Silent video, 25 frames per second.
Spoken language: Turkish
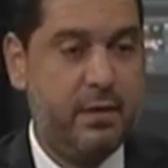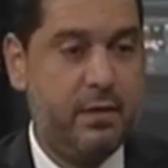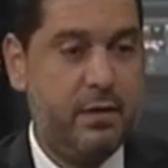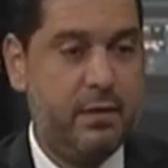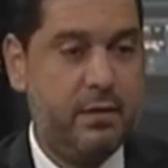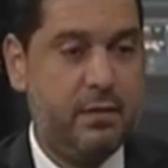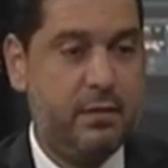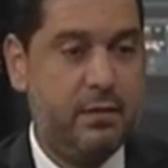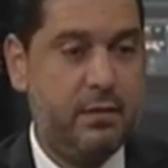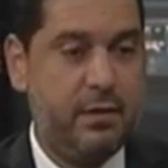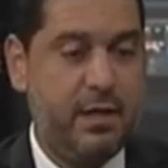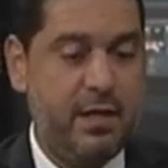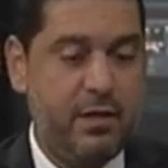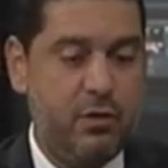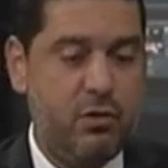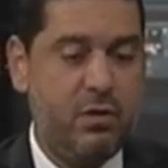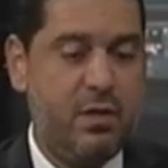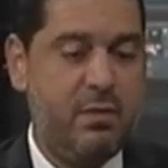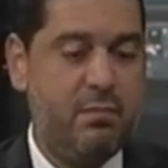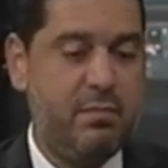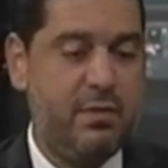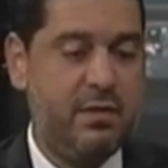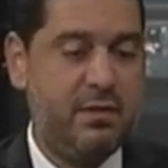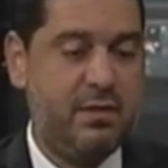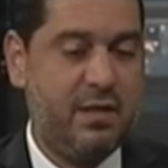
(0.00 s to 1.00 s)
E, en
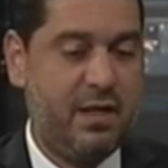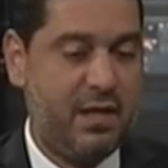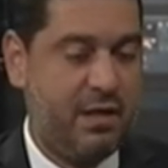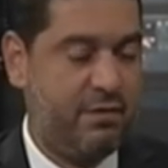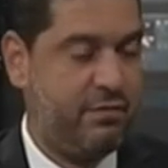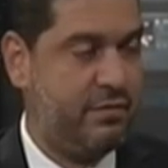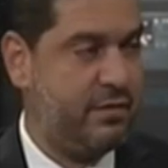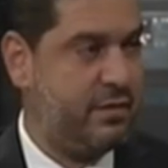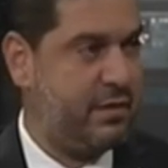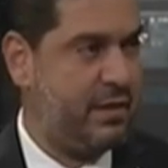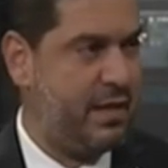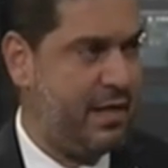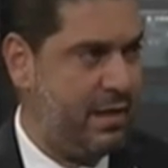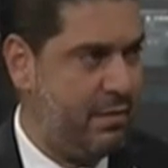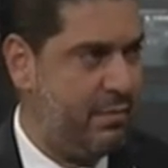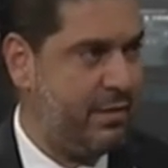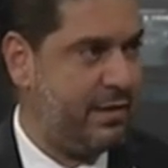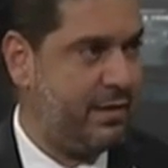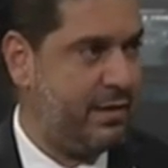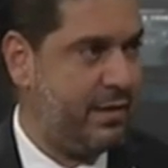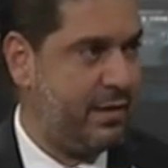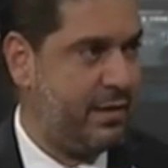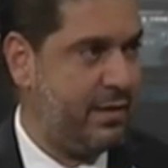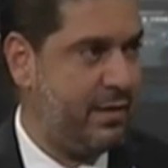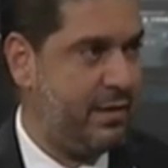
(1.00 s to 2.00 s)
önemli tarafı
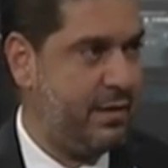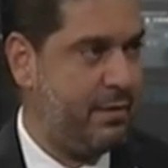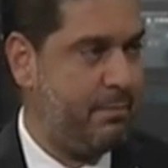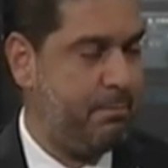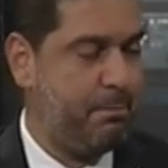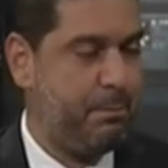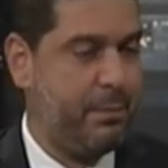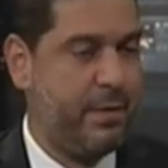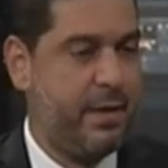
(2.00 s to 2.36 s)
elbette ki